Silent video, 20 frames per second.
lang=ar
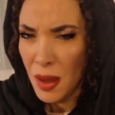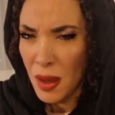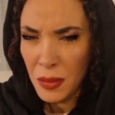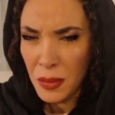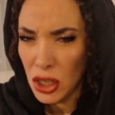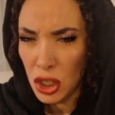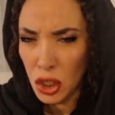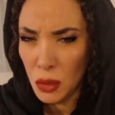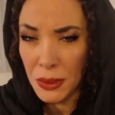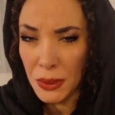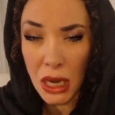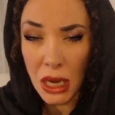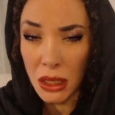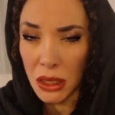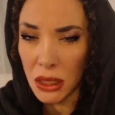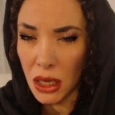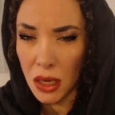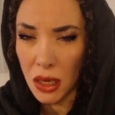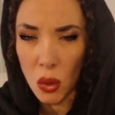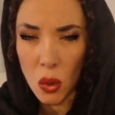منين جبتي اختي
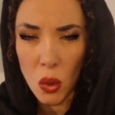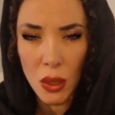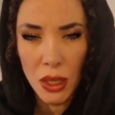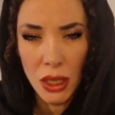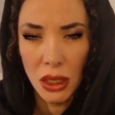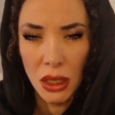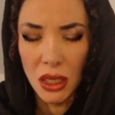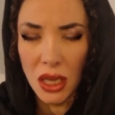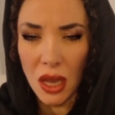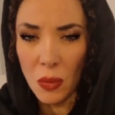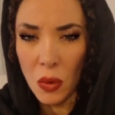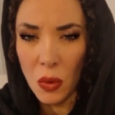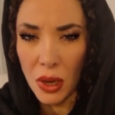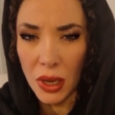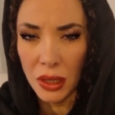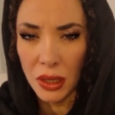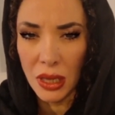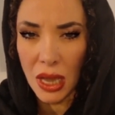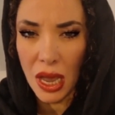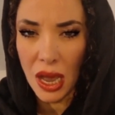داك الكولي ديامون
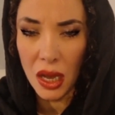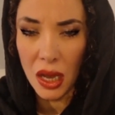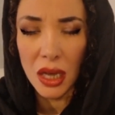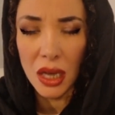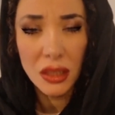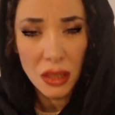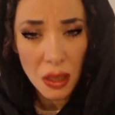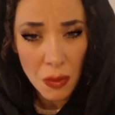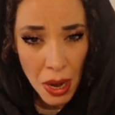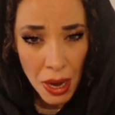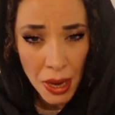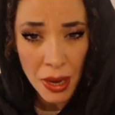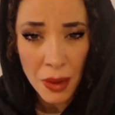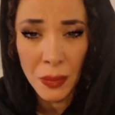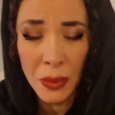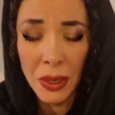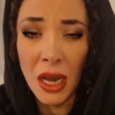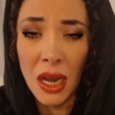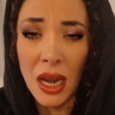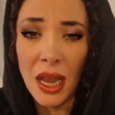قد هكاك زعما حنا
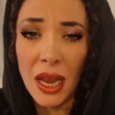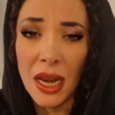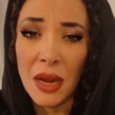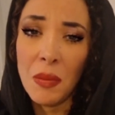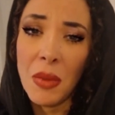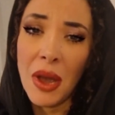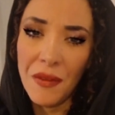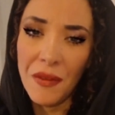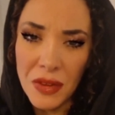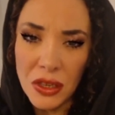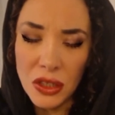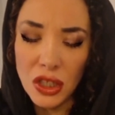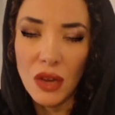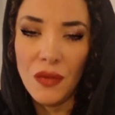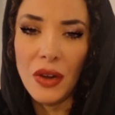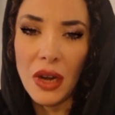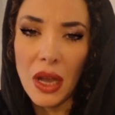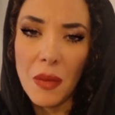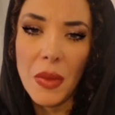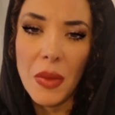مكلخين ما عرفناش
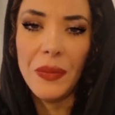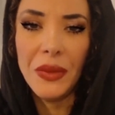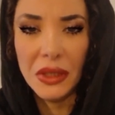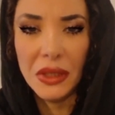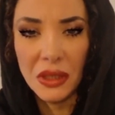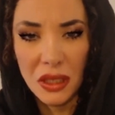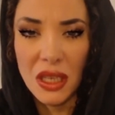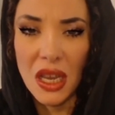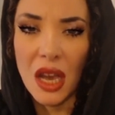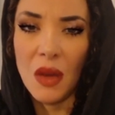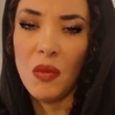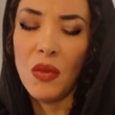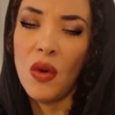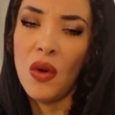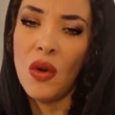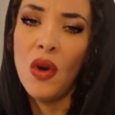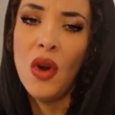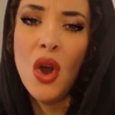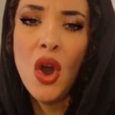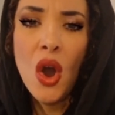الفرق ما بين
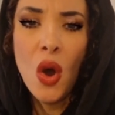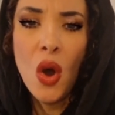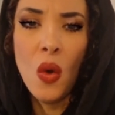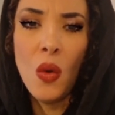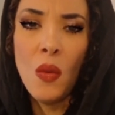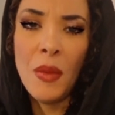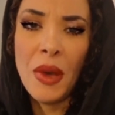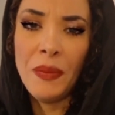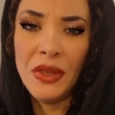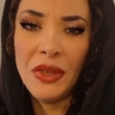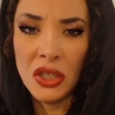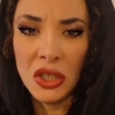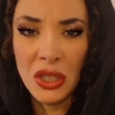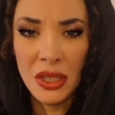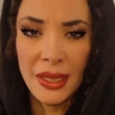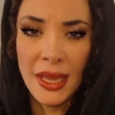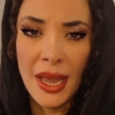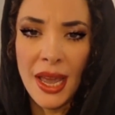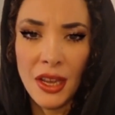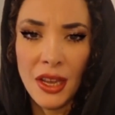الديامون وما بين
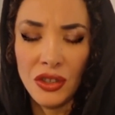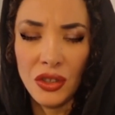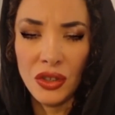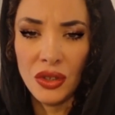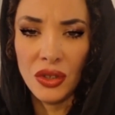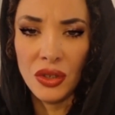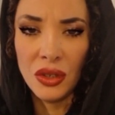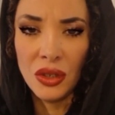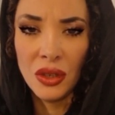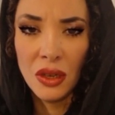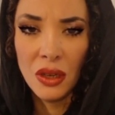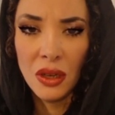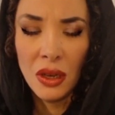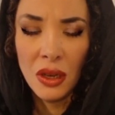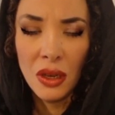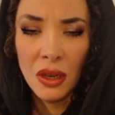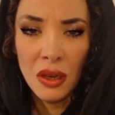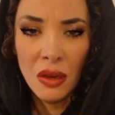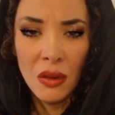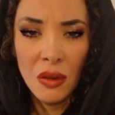الزاج
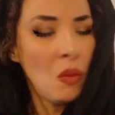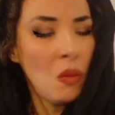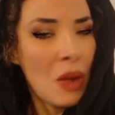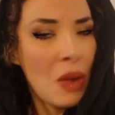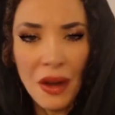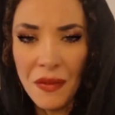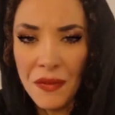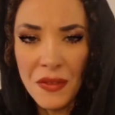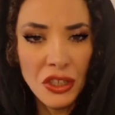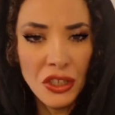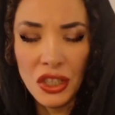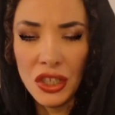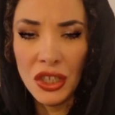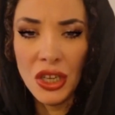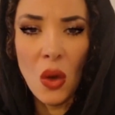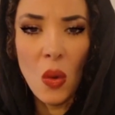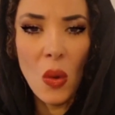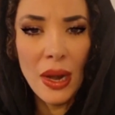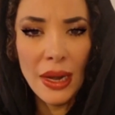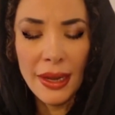ما عرفناش شنو
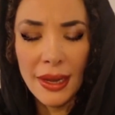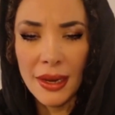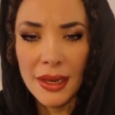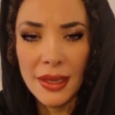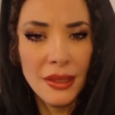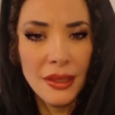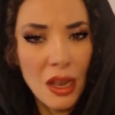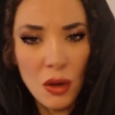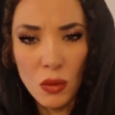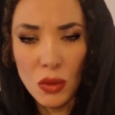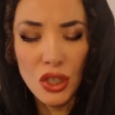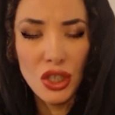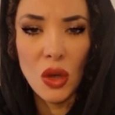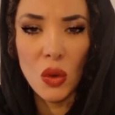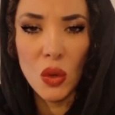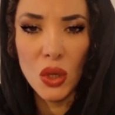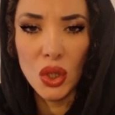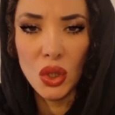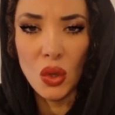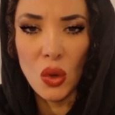هو الكريستال وشنو
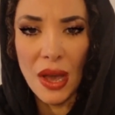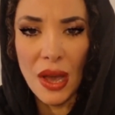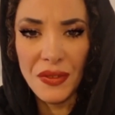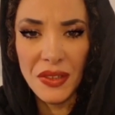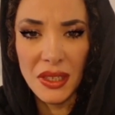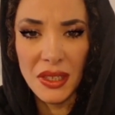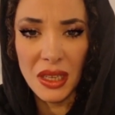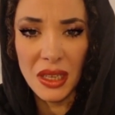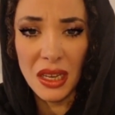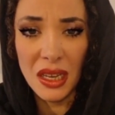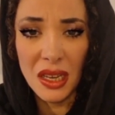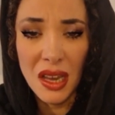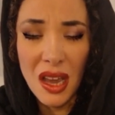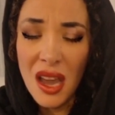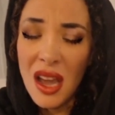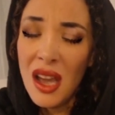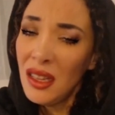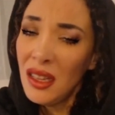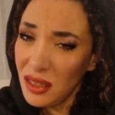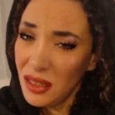هو الشوغافسكي
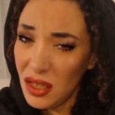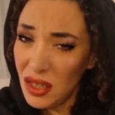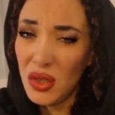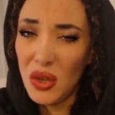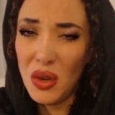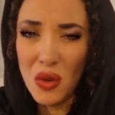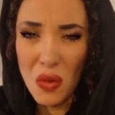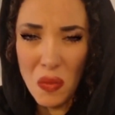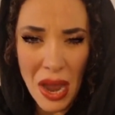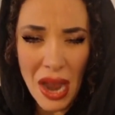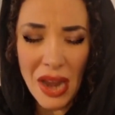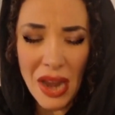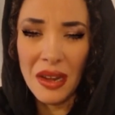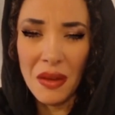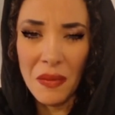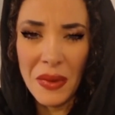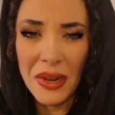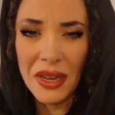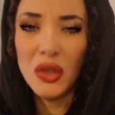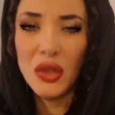ترجلوا معانا
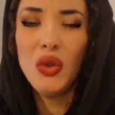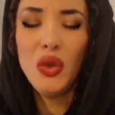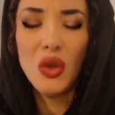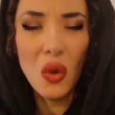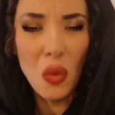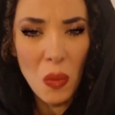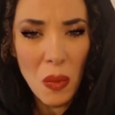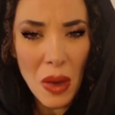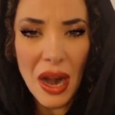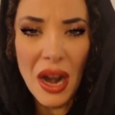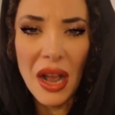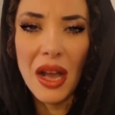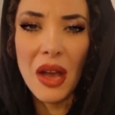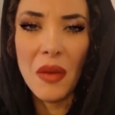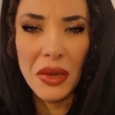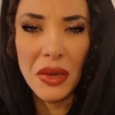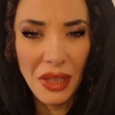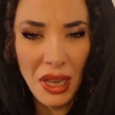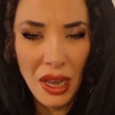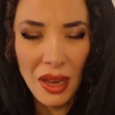البنات شويه وبركه
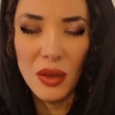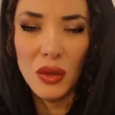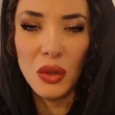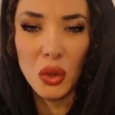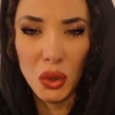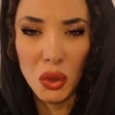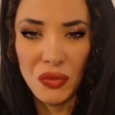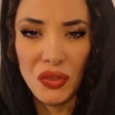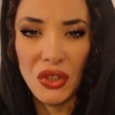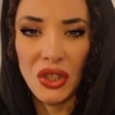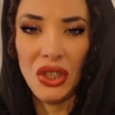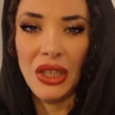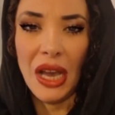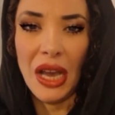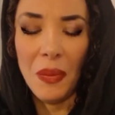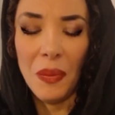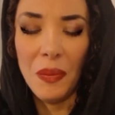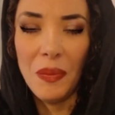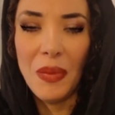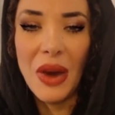ما تحقروش في
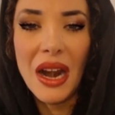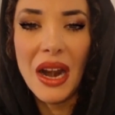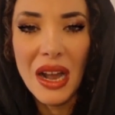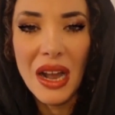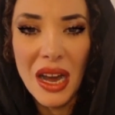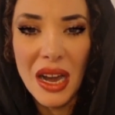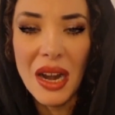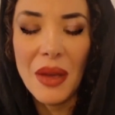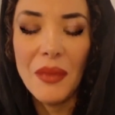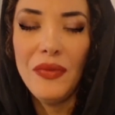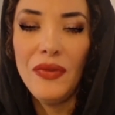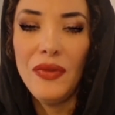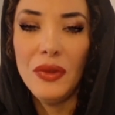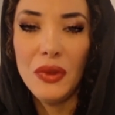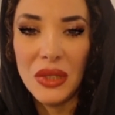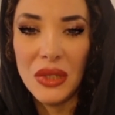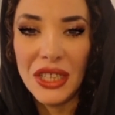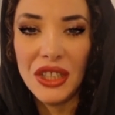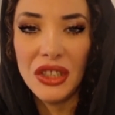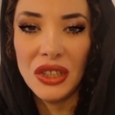الشعب بركه راه بفلوس
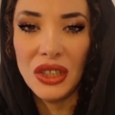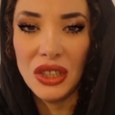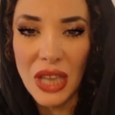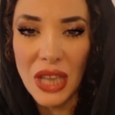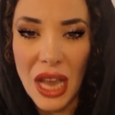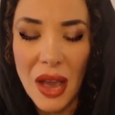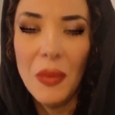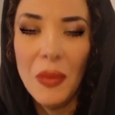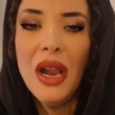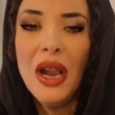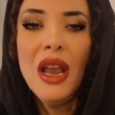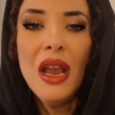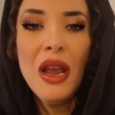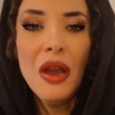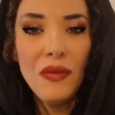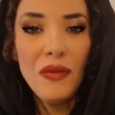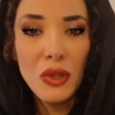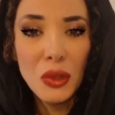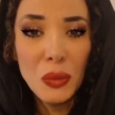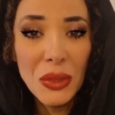داك الشعب
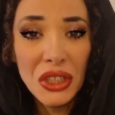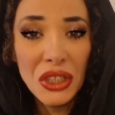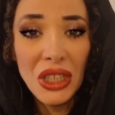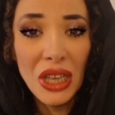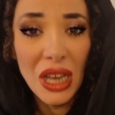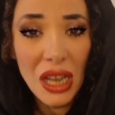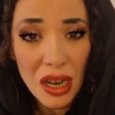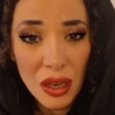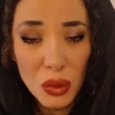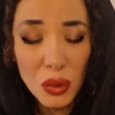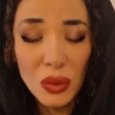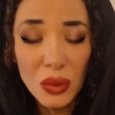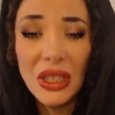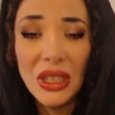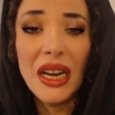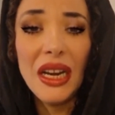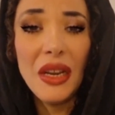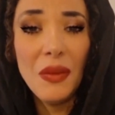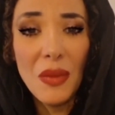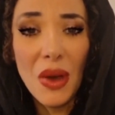فلوس باش كيخلصوا
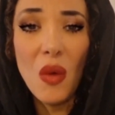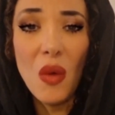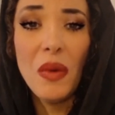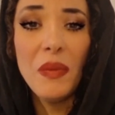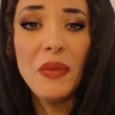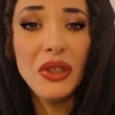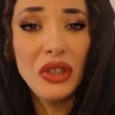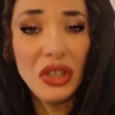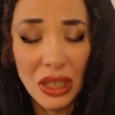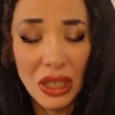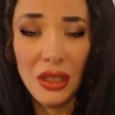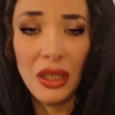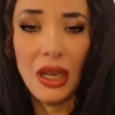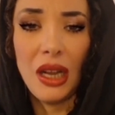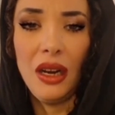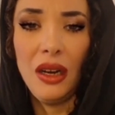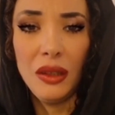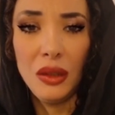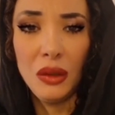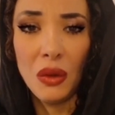الضريبه هما باش
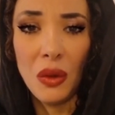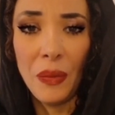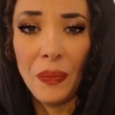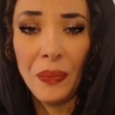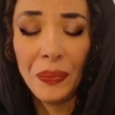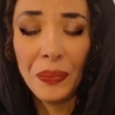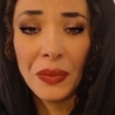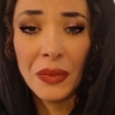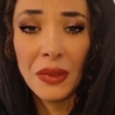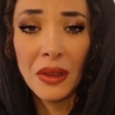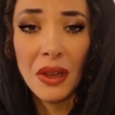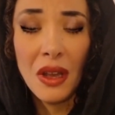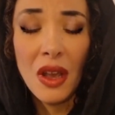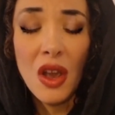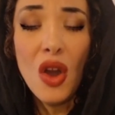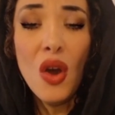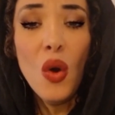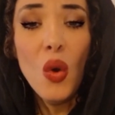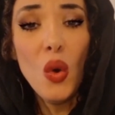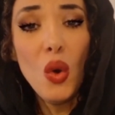كتخلصوا
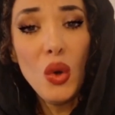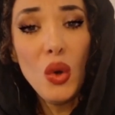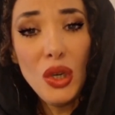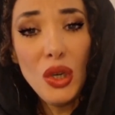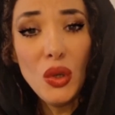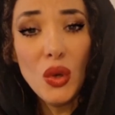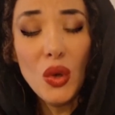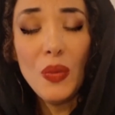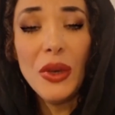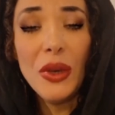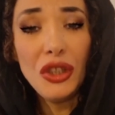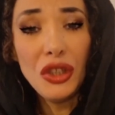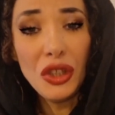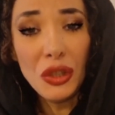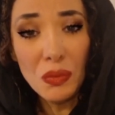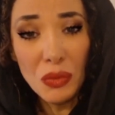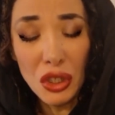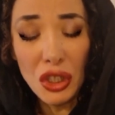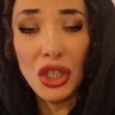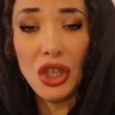اوليو باش
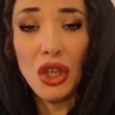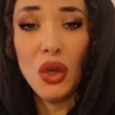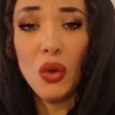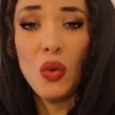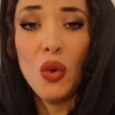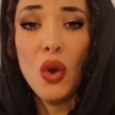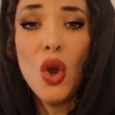تمشيو